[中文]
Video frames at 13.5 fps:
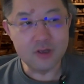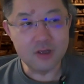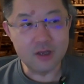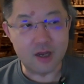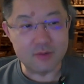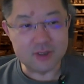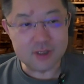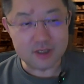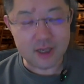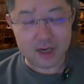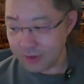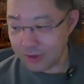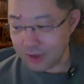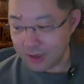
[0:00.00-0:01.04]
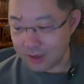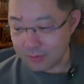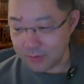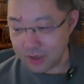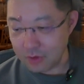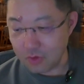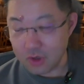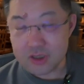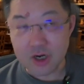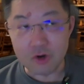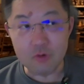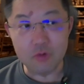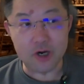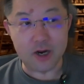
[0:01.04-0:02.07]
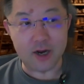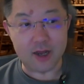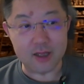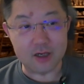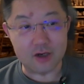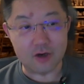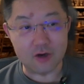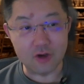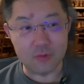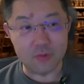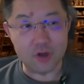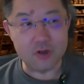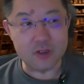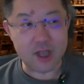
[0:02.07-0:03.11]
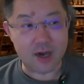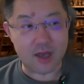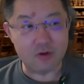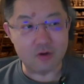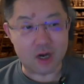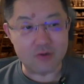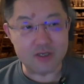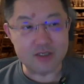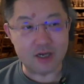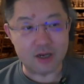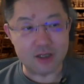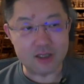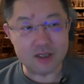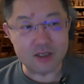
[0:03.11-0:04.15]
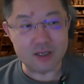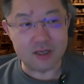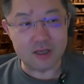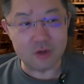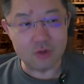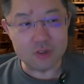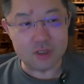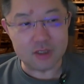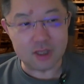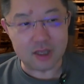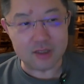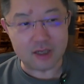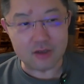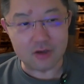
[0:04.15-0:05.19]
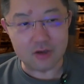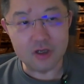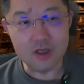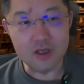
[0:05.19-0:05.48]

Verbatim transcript: 啊，现在呃，美国商务部长来的时候又没有带来华为想要听的这些东西，那咱就